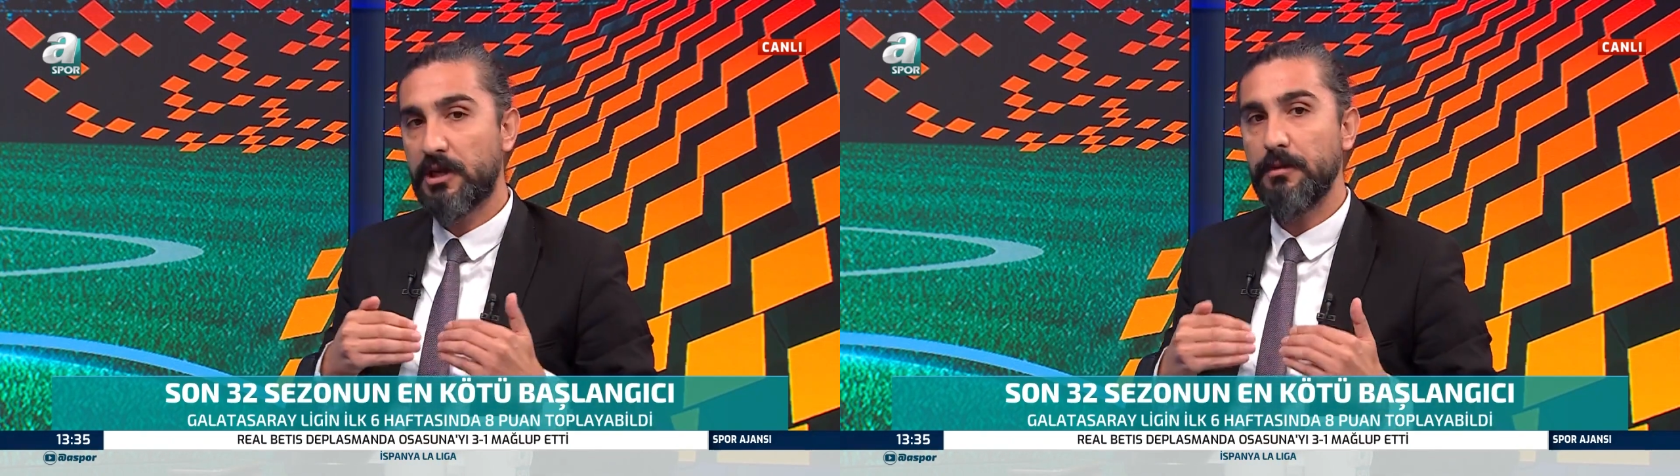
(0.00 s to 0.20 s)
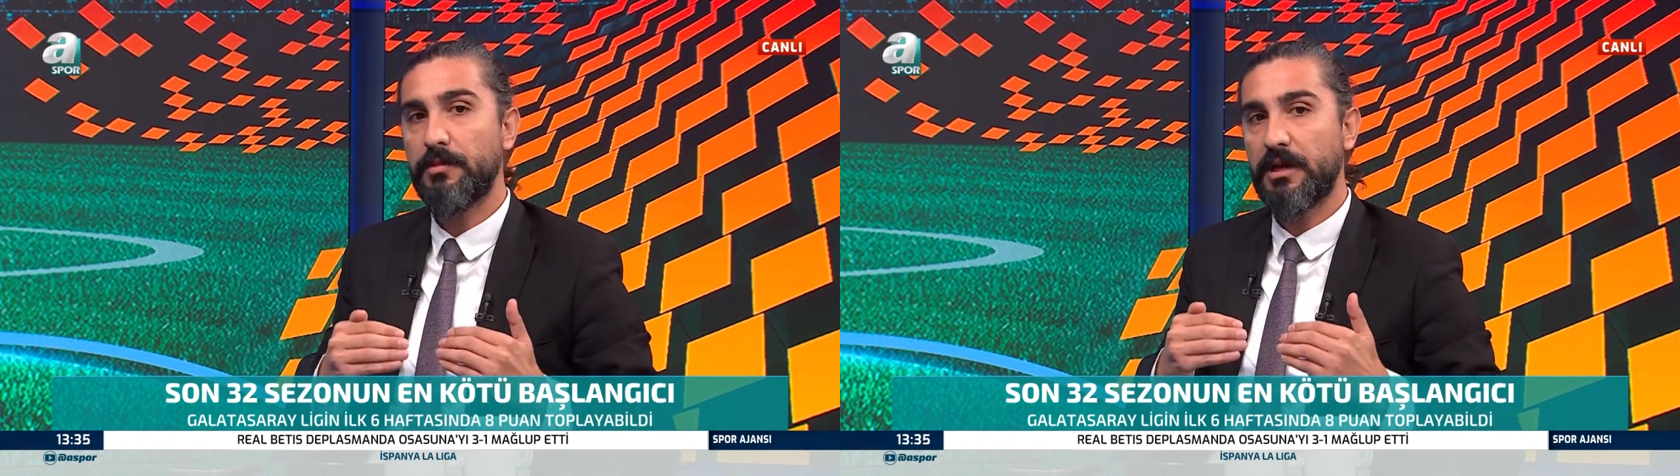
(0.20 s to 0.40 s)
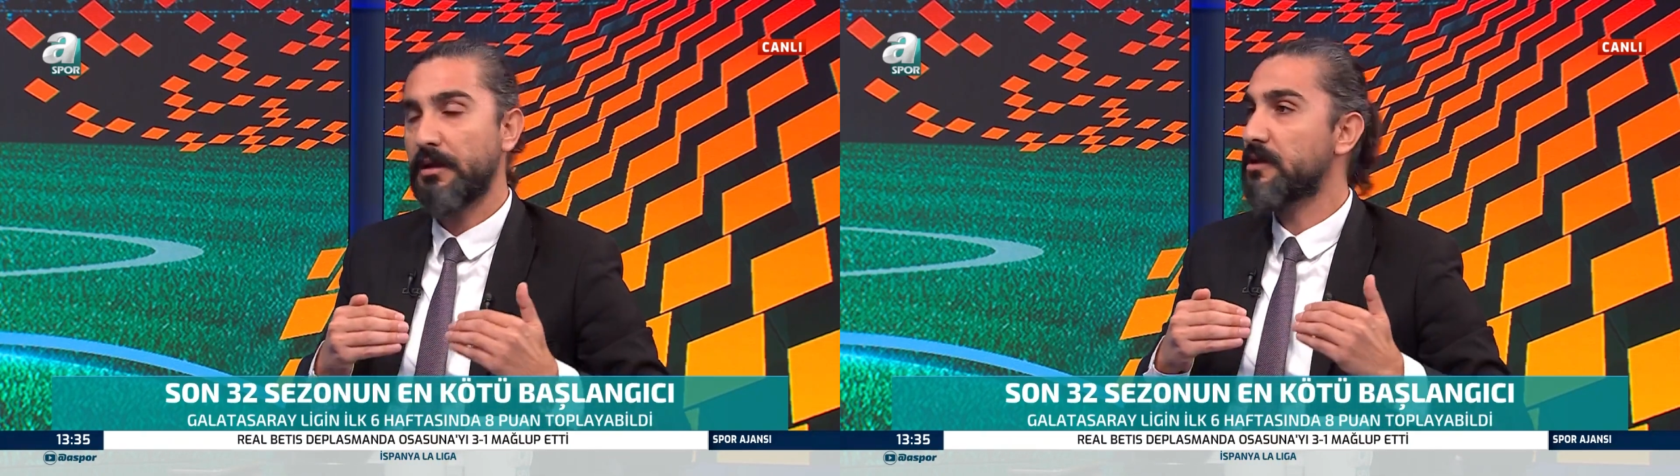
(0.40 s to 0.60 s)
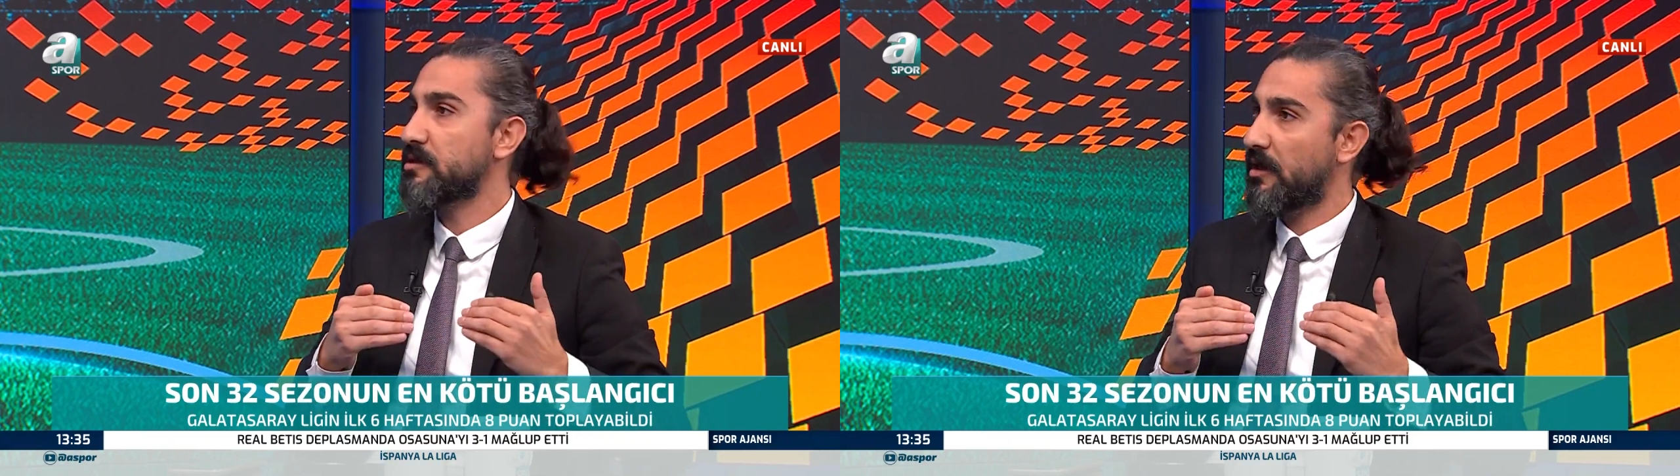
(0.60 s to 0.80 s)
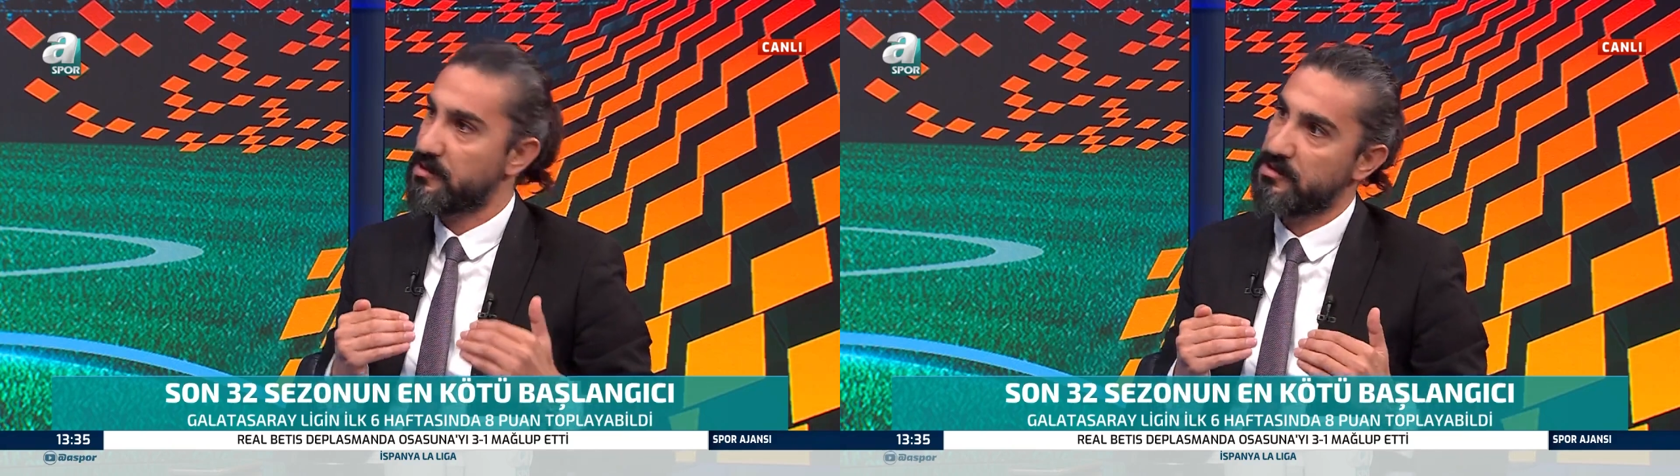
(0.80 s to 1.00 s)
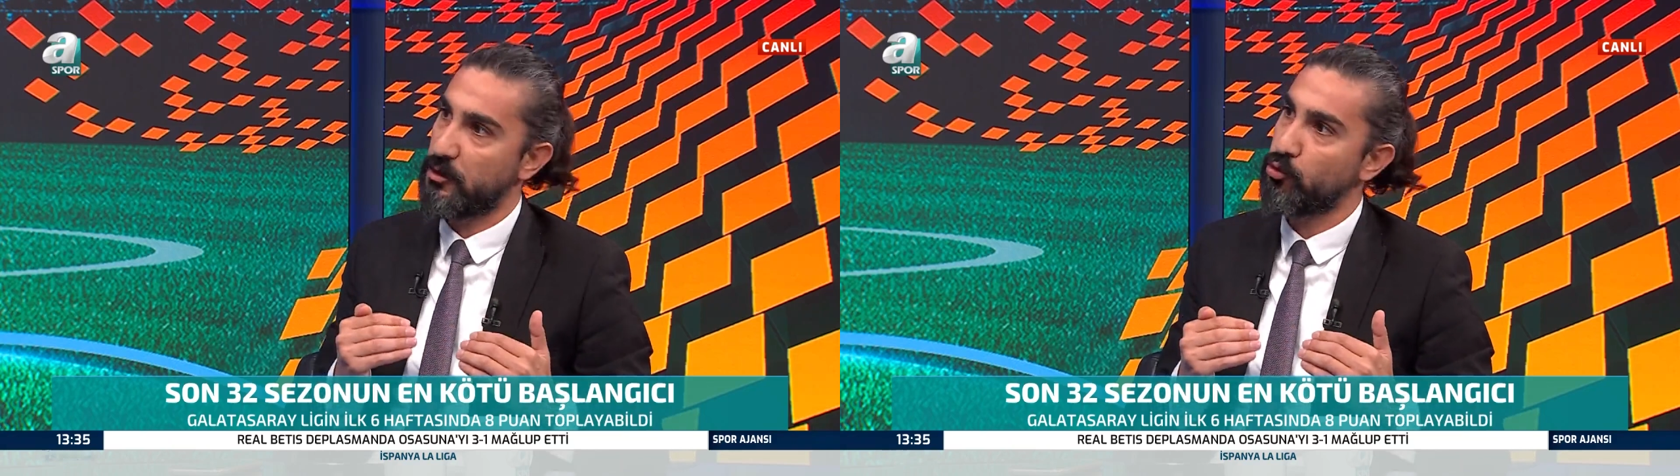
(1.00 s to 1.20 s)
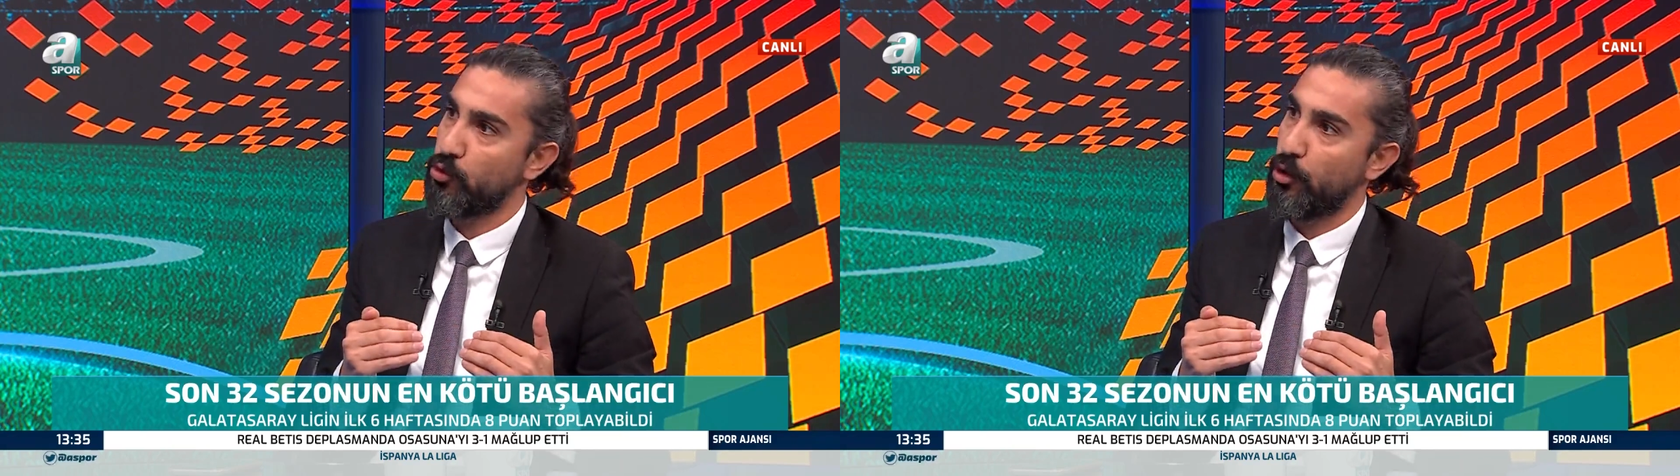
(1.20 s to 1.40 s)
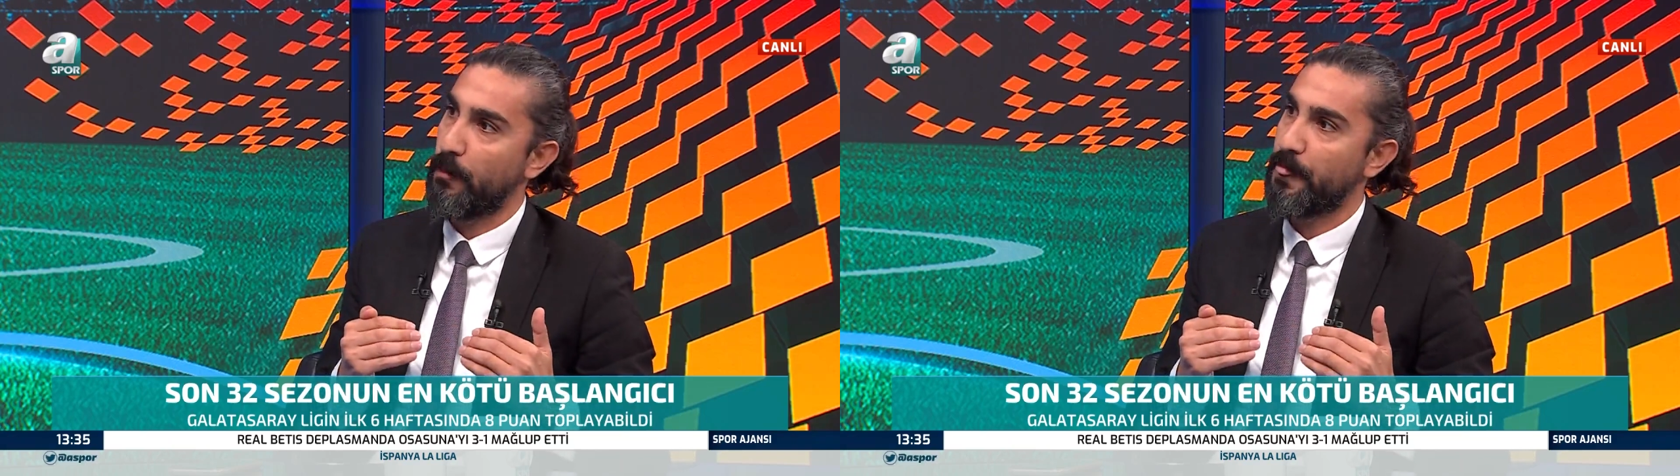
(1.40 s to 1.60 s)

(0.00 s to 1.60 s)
Kim kendi sahasında duruyor?